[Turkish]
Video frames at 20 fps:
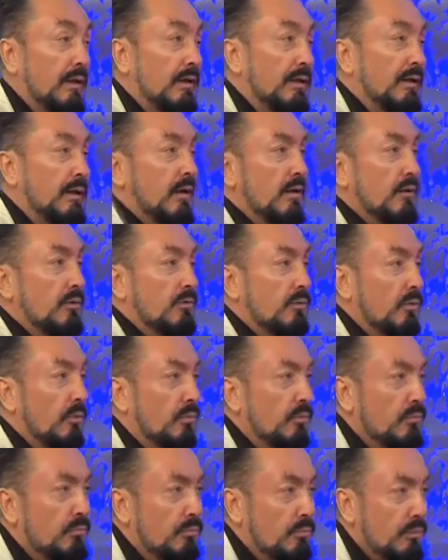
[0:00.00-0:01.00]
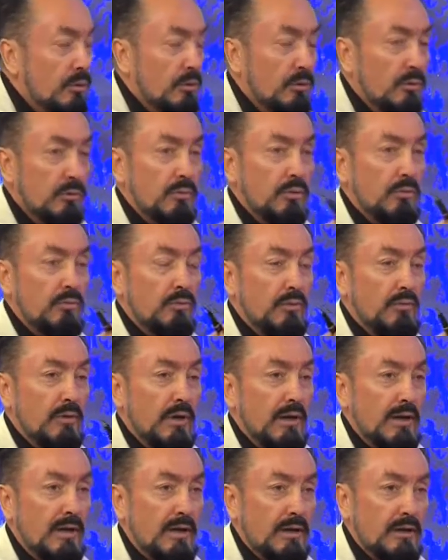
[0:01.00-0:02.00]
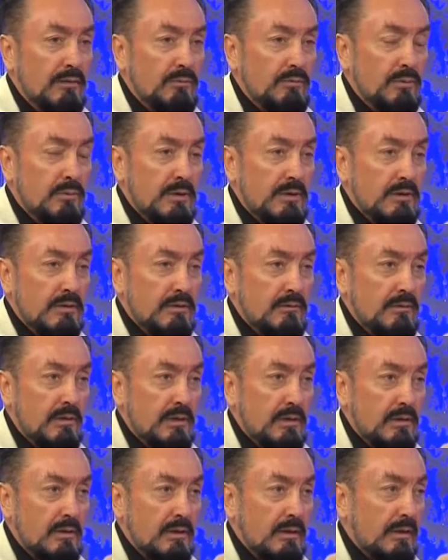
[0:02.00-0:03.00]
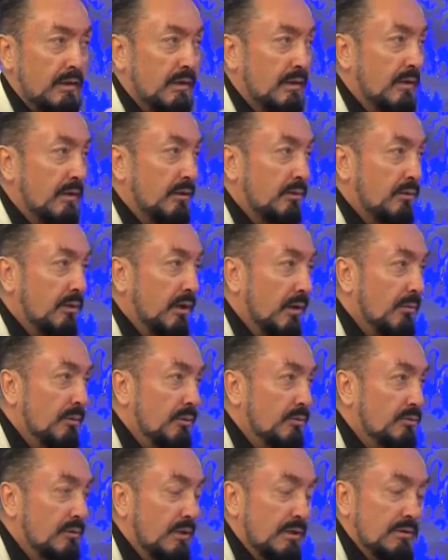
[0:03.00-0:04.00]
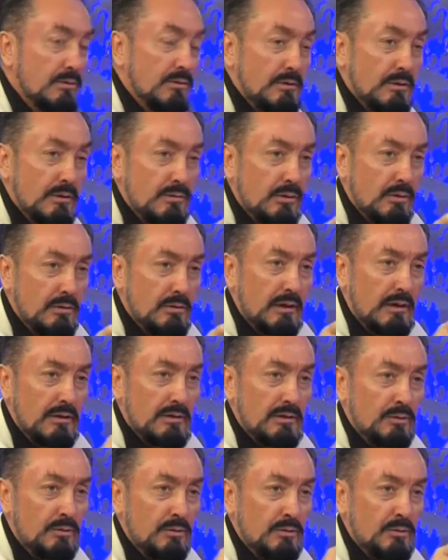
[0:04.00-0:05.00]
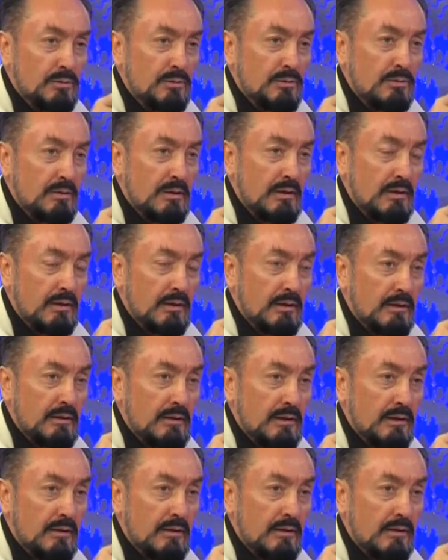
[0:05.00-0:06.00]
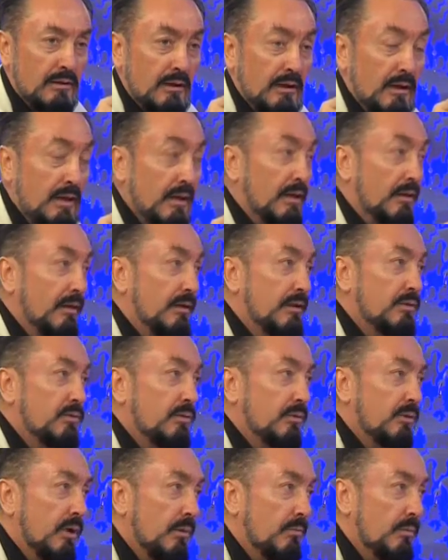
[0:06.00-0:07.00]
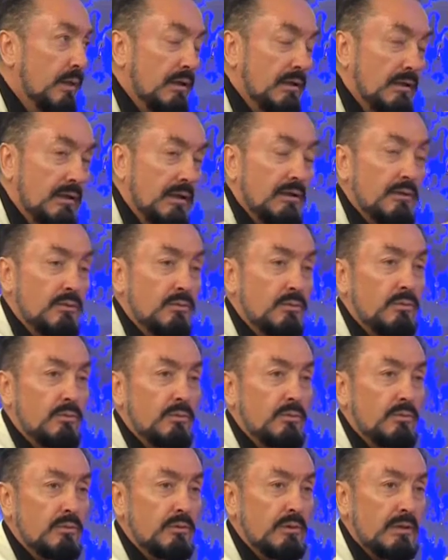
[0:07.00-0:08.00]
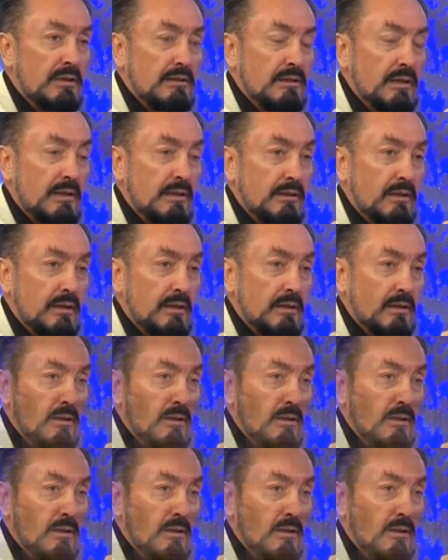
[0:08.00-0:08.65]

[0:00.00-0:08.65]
Yani yoğun bir küfür ve hakaret furyası var. Ama güzel sözler çok nadir görüyorsunuz aralarda. İşte onlar mehdiyet ruhunun insanları.